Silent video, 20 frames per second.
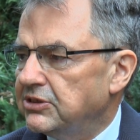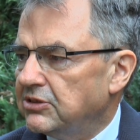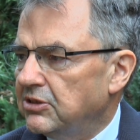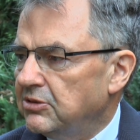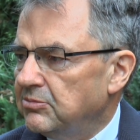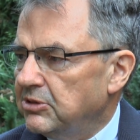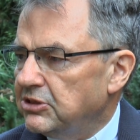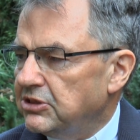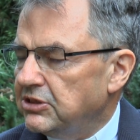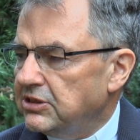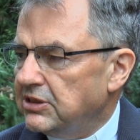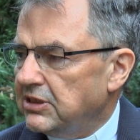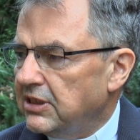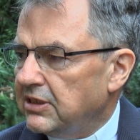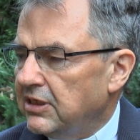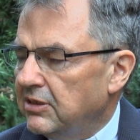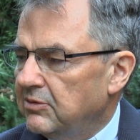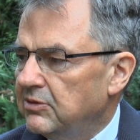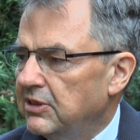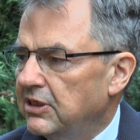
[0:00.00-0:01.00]
Skąd bierze się
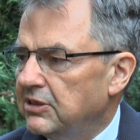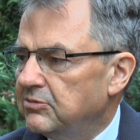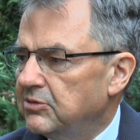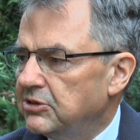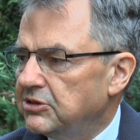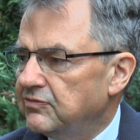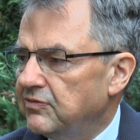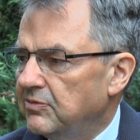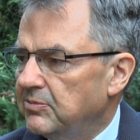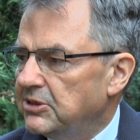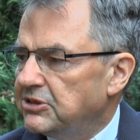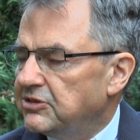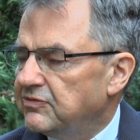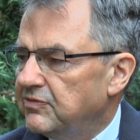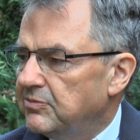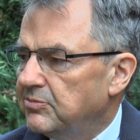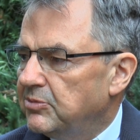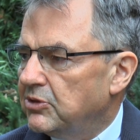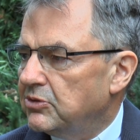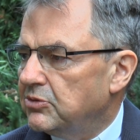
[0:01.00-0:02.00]
taka uległość wobec
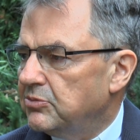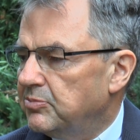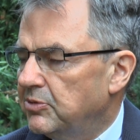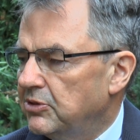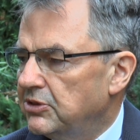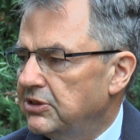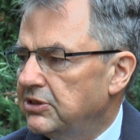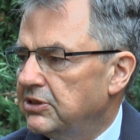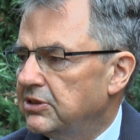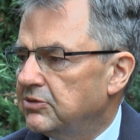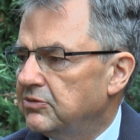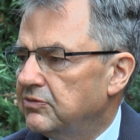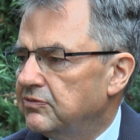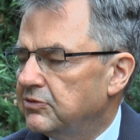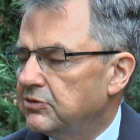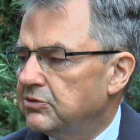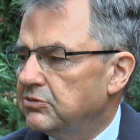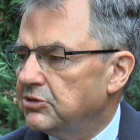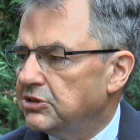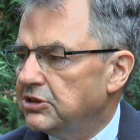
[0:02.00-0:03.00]
wyboru
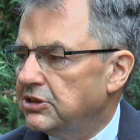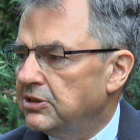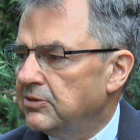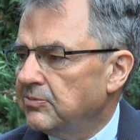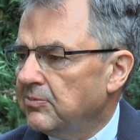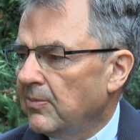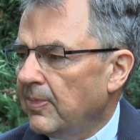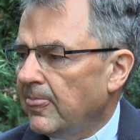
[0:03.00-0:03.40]
polityków, którzy